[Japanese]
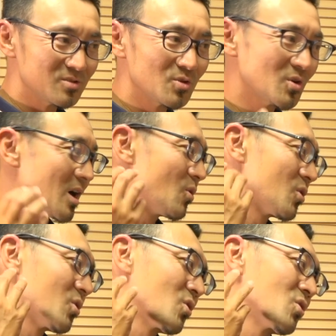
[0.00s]
喉が
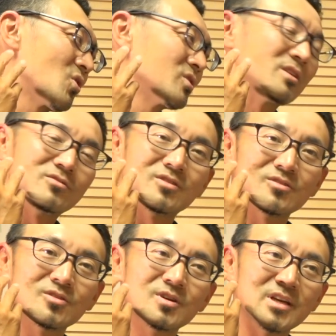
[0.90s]
ゴロゴロゴロって言って
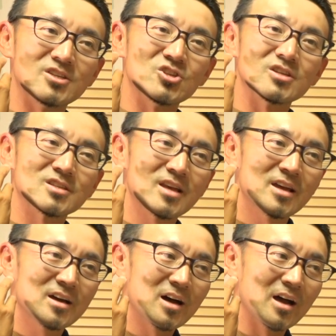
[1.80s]
る位置です
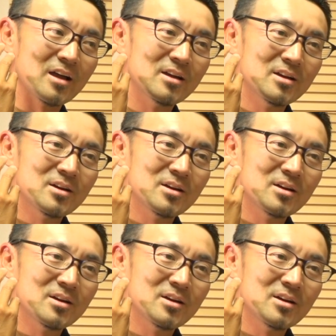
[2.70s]
ね。はい。